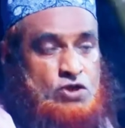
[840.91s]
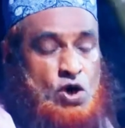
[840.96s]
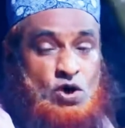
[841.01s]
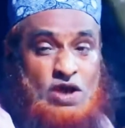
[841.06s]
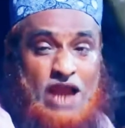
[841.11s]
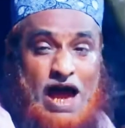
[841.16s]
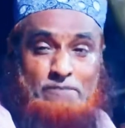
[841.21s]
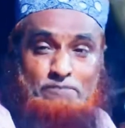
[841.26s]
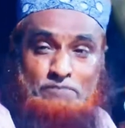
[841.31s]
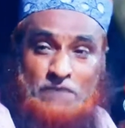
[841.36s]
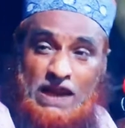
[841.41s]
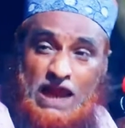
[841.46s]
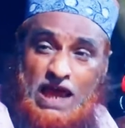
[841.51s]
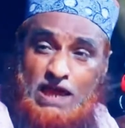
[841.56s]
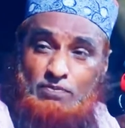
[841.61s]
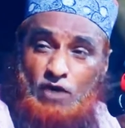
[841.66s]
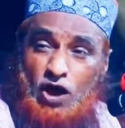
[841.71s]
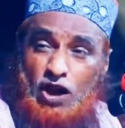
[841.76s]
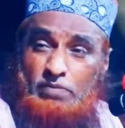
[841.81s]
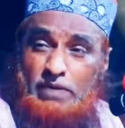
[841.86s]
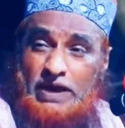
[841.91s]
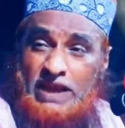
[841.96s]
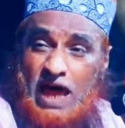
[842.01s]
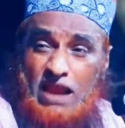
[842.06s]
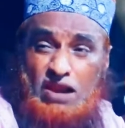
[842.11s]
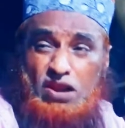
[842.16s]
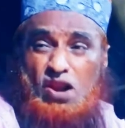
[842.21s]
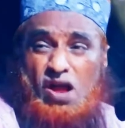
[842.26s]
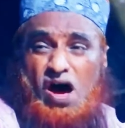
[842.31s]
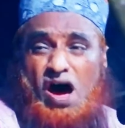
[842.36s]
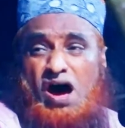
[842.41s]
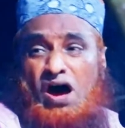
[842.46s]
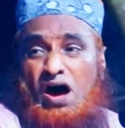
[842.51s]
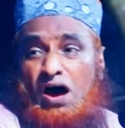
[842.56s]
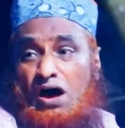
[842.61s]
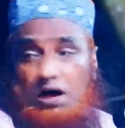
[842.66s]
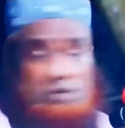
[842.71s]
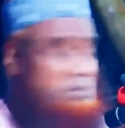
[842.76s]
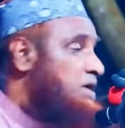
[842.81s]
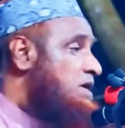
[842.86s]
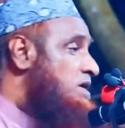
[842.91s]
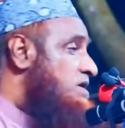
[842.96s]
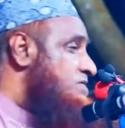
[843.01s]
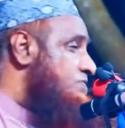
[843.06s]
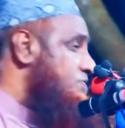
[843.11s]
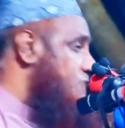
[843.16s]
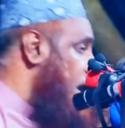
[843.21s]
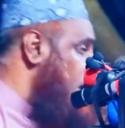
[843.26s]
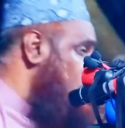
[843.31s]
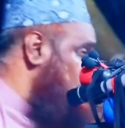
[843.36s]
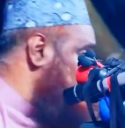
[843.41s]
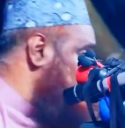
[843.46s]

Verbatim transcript: তখন আপনারাই বলবেন আল্লাহ যে